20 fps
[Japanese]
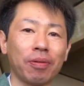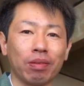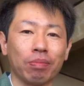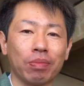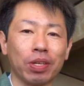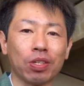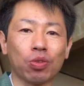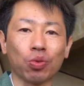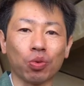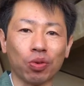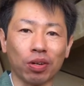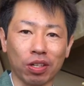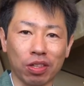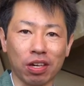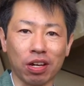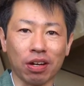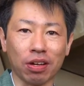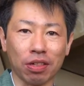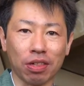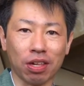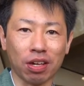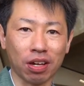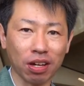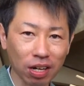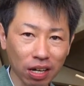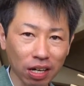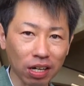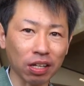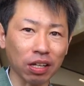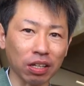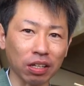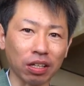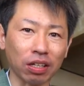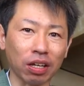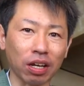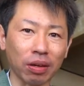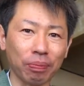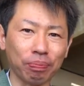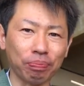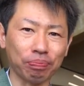味噌の味がしっかり出てて
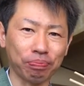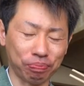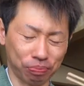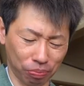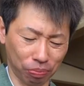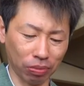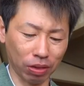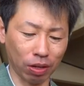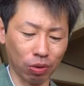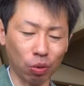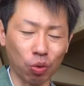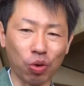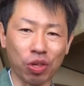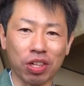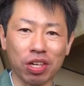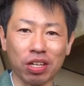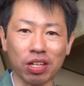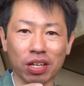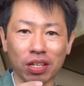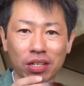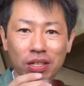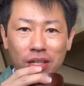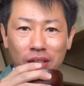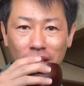美味しいです。